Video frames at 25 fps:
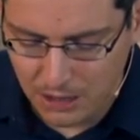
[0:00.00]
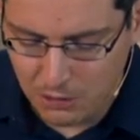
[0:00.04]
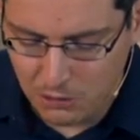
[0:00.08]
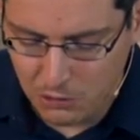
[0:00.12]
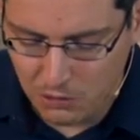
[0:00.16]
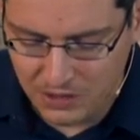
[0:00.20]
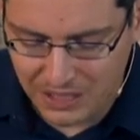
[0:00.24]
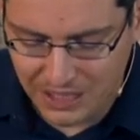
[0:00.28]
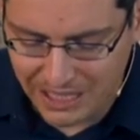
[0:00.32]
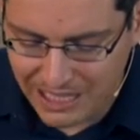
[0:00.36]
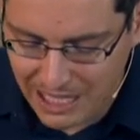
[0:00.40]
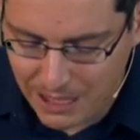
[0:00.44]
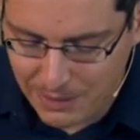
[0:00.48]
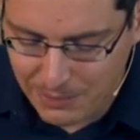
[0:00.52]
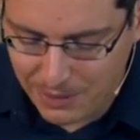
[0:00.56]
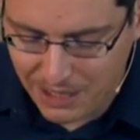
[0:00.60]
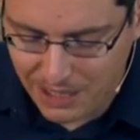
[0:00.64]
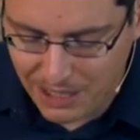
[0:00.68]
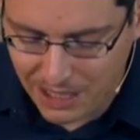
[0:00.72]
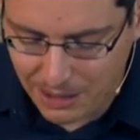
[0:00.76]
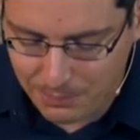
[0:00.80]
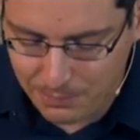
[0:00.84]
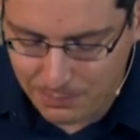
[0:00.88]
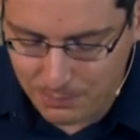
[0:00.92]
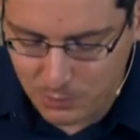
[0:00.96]
und den
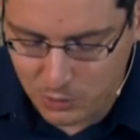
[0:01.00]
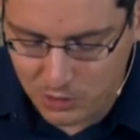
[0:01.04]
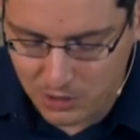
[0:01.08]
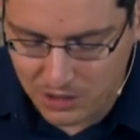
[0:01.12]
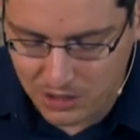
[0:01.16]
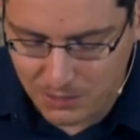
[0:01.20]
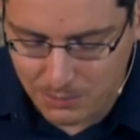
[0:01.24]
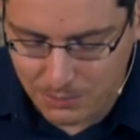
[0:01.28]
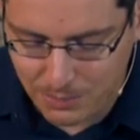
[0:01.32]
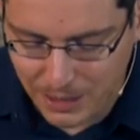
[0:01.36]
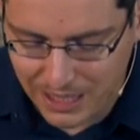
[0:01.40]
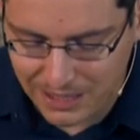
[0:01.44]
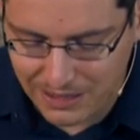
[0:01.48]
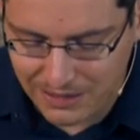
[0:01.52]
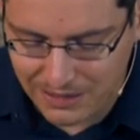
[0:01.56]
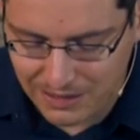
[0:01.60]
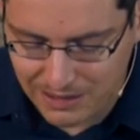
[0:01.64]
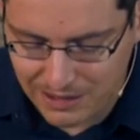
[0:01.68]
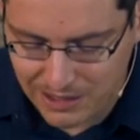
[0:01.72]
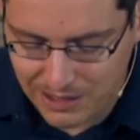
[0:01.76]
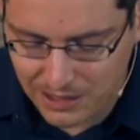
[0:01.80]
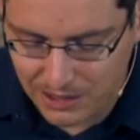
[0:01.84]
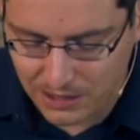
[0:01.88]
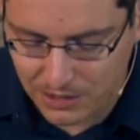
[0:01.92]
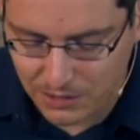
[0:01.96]
Leberlappen und die beiden
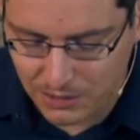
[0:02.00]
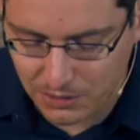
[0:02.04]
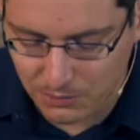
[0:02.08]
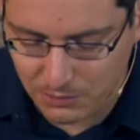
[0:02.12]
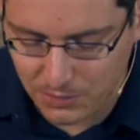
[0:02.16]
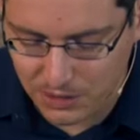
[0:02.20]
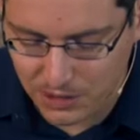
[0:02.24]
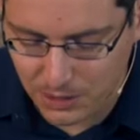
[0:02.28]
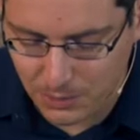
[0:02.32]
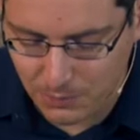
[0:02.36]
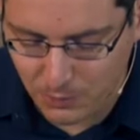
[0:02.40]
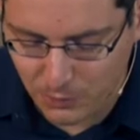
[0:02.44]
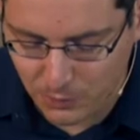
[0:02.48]
Nieren mit dem